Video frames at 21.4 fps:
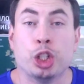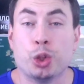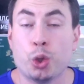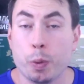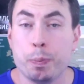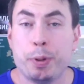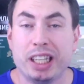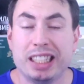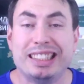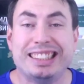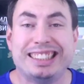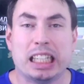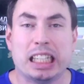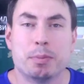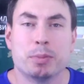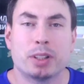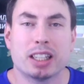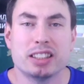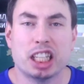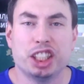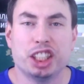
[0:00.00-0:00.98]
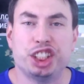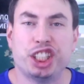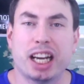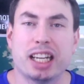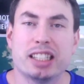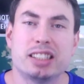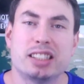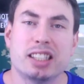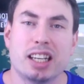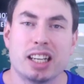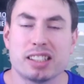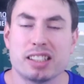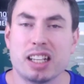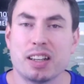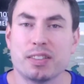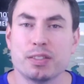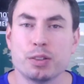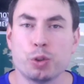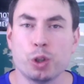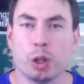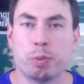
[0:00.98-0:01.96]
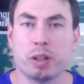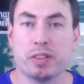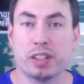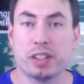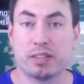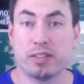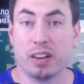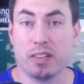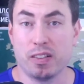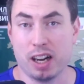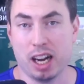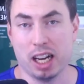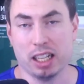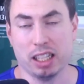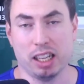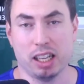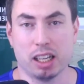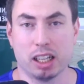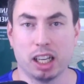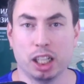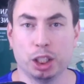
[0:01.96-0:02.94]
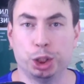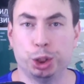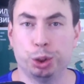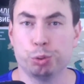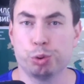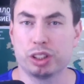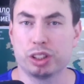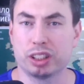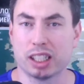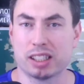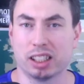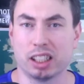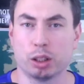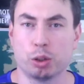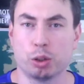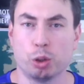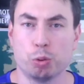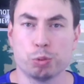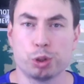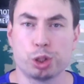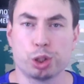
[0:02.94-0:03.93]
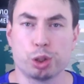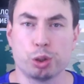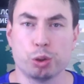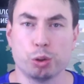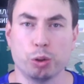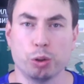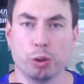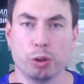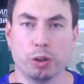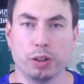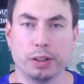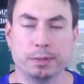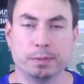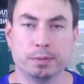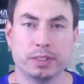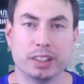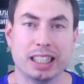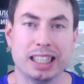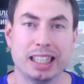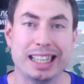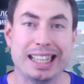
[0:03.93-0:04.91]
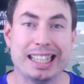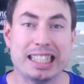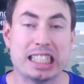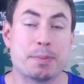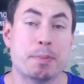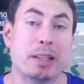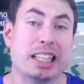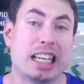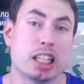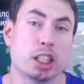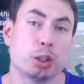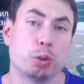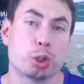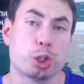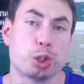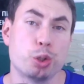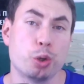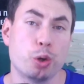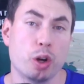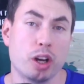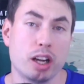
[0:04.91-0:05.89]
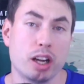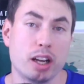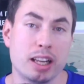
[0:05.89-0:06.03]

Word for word: Но перед тем, как начать основное повествование, хочу сказать о том, что, несмотря на то, что